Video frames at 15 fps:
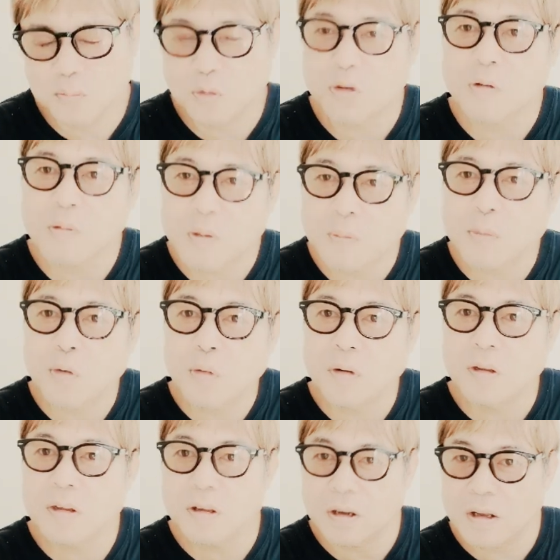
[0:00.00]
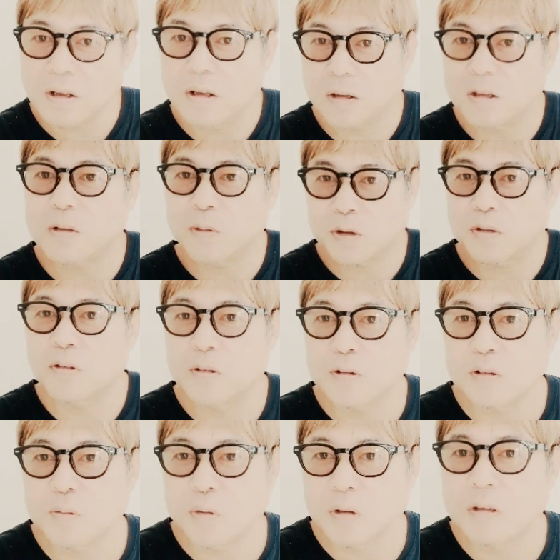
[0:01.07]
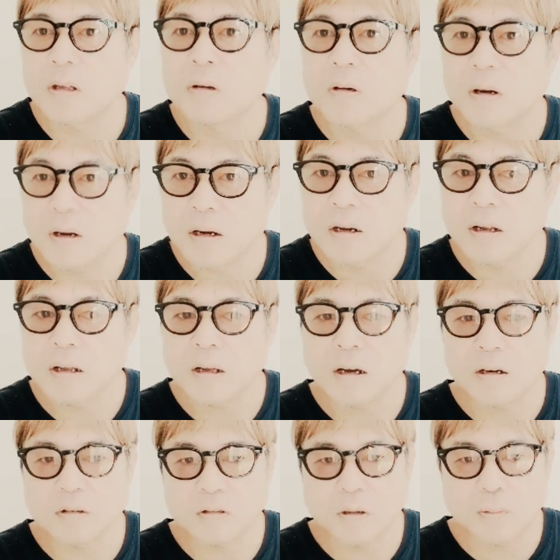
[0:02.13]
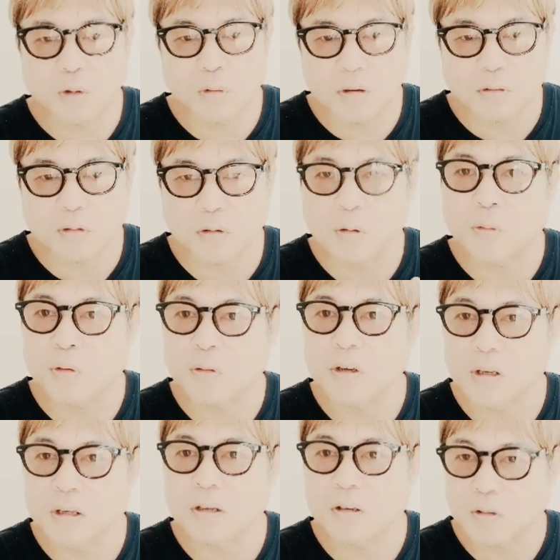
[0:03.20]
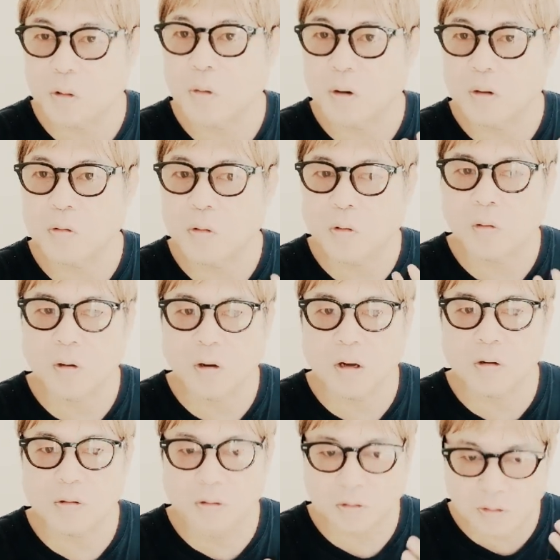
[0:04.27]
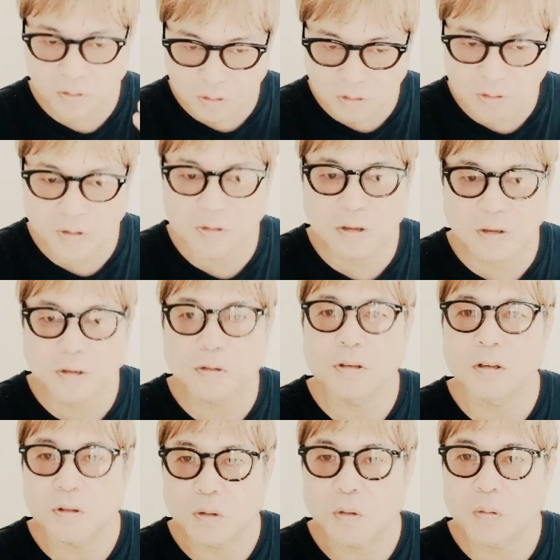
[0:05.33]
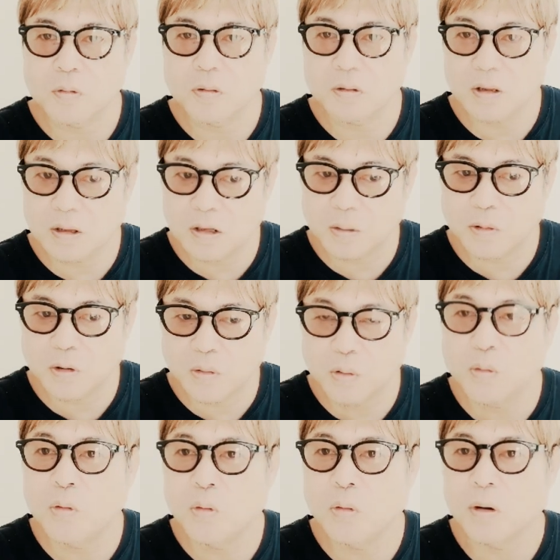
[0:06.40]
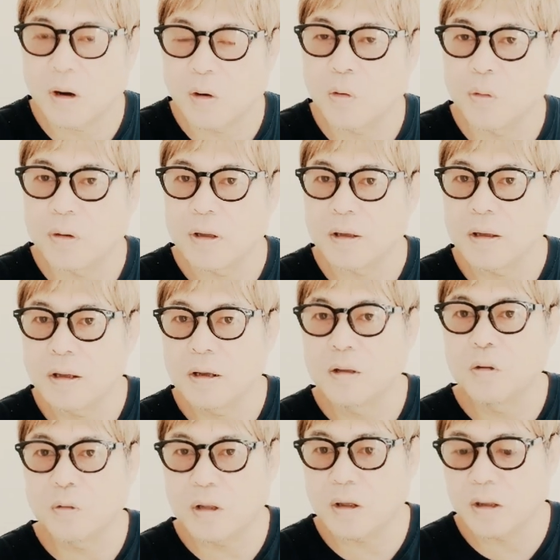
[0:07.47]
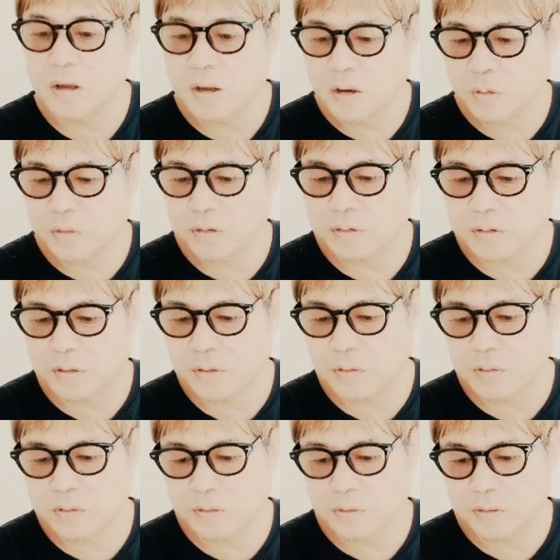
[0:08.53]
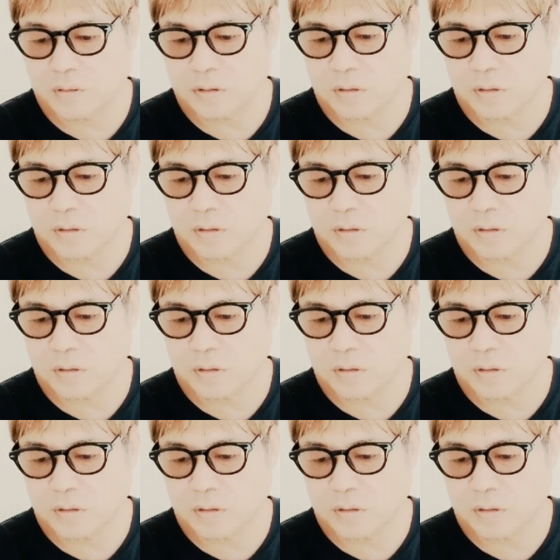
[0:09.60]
僕はまあ病院でね行ってます痛風持ってるからね悪玉コレステロールは僕いいんですよあの低いんですよ善玉の方が多いのでコレステロールの